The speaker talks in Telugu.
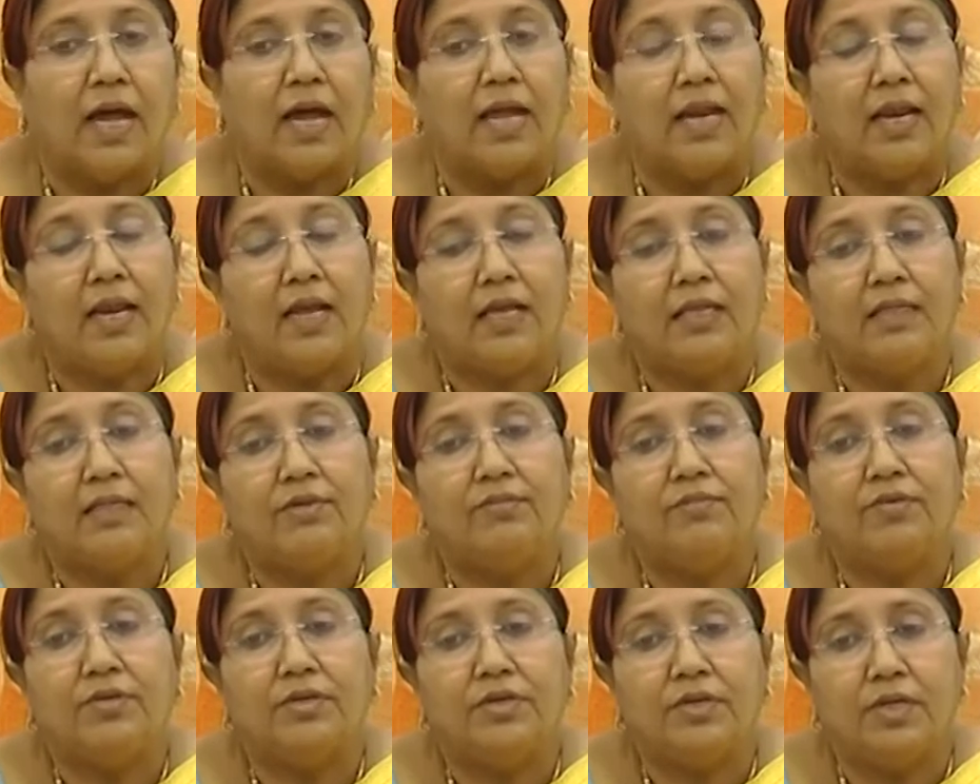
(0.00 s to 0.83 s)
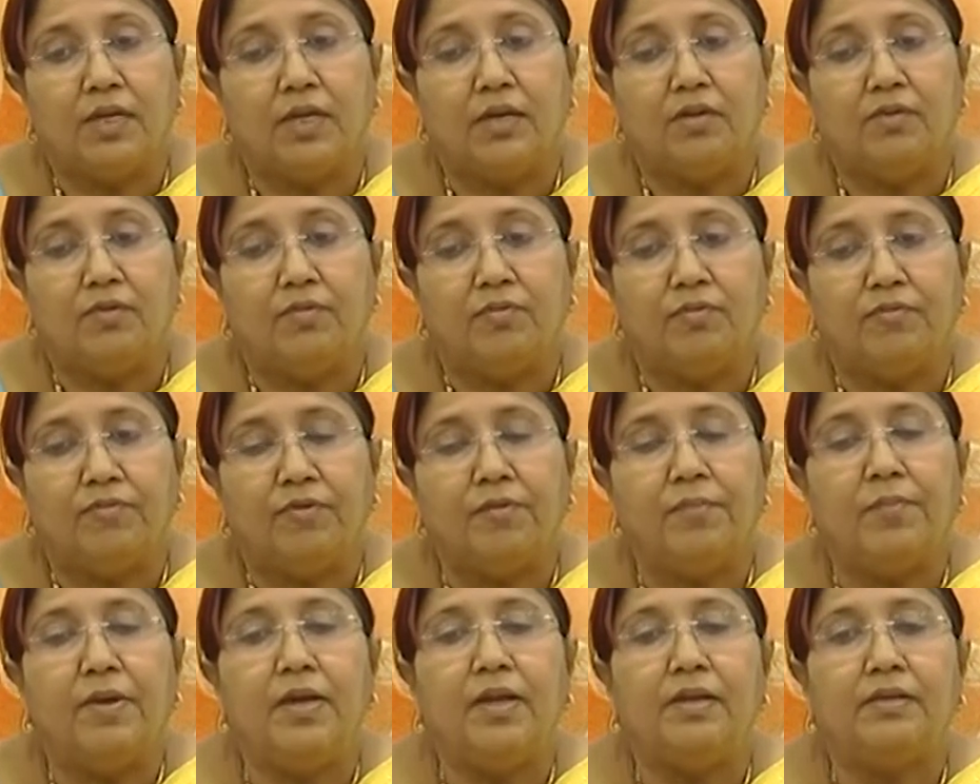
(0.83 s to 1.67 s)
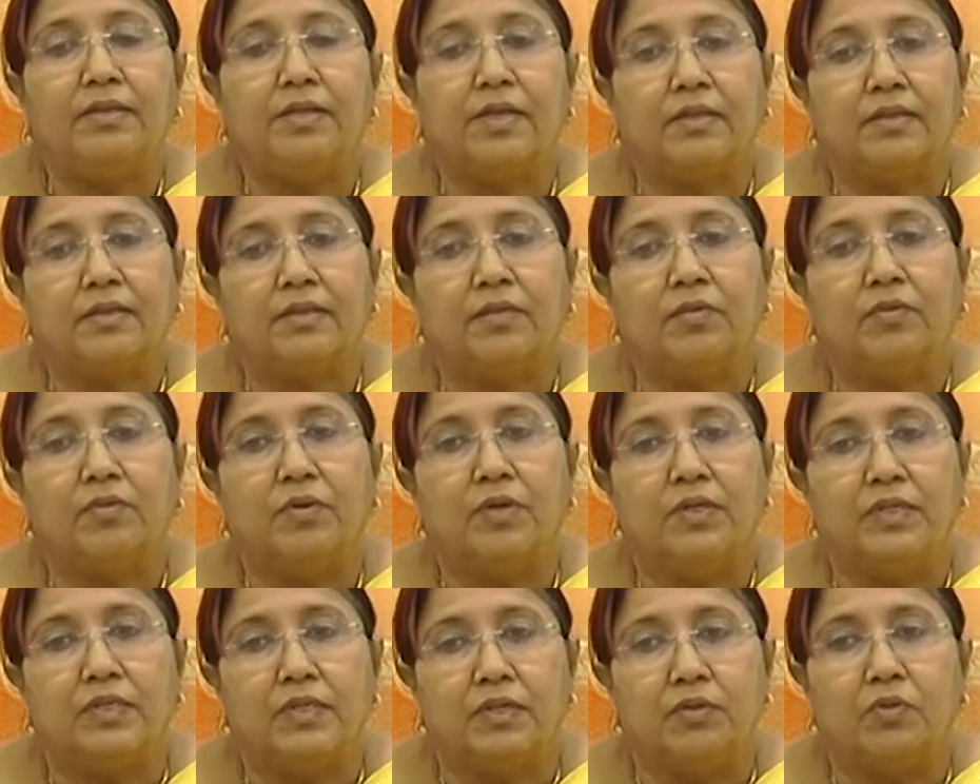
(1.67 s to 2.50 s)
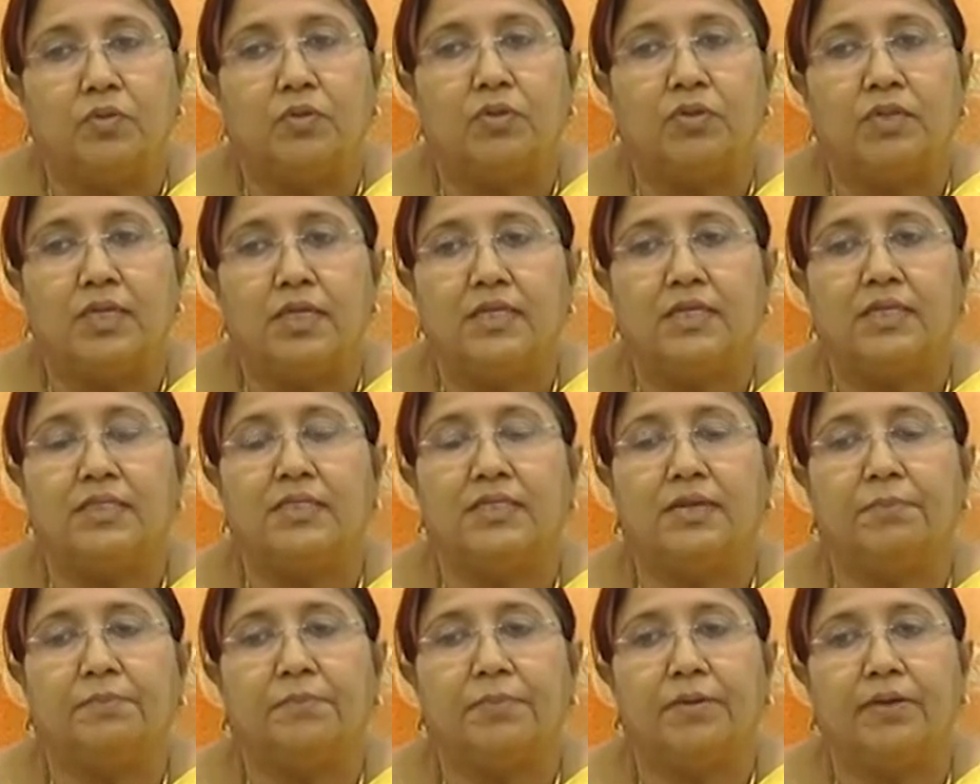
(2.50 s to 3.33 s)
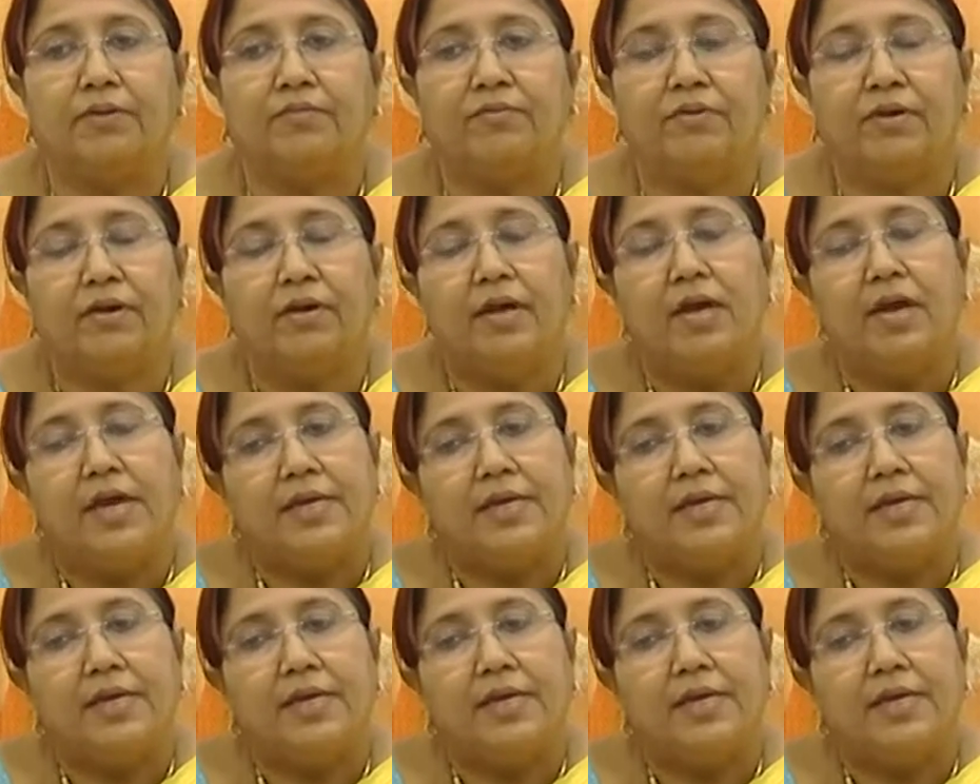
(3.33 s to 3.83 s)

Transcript: అలాంటి విషయాలు ఫిమేల్ సెక్స్ గురించి గుర్తించి చెప్పేవి